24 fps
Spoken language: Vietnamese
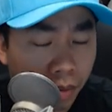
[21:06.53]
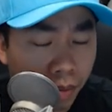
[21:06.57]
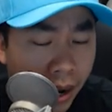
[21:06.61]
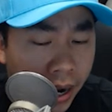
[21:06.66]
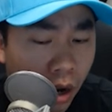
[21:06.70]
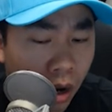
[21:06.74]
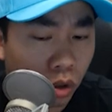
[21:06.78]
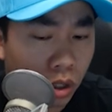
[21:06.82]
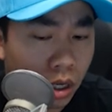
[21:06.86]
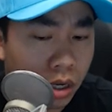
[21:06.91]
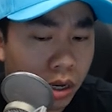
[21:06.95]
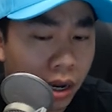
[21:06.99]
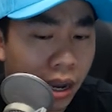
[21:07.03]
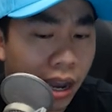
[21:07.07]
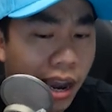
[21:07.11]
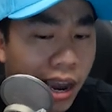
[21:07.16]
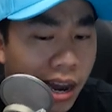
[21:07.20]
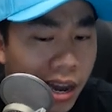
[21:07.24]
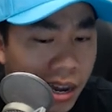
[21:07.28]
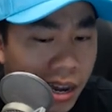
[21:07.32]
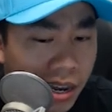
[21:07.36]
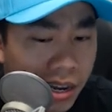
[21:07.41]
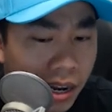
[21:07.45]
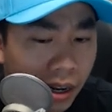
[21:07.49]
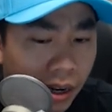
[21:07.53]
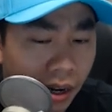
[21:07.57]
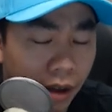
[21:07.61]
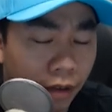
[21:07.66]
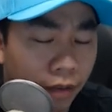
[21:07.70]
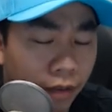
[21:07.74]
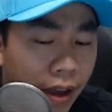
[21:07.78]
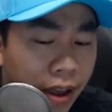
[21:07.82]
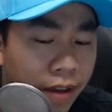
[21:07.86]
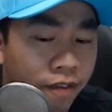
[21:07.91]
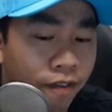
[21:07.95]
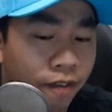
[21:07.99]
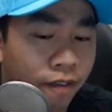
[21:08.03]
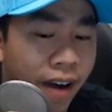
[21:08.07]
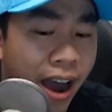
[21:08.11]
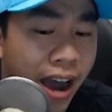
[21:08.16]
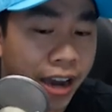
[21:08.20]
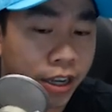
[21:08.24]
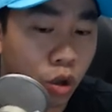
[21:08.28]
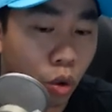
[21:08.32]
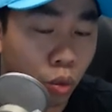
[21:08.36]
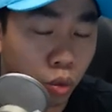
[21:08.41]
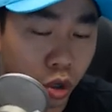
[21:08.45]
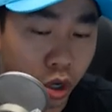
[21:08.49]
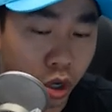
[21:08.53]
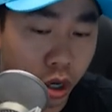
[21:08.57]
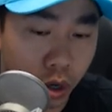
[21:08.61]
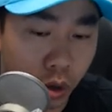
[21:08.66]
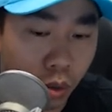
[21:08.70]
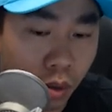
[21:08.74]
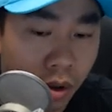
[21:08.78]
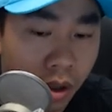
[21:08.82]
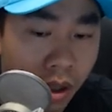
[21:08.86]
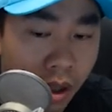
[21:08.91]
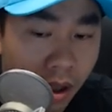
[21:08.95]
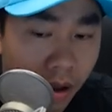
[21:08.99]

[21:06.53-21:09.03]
bà đầu tư ít nhất là phải vài chục triệu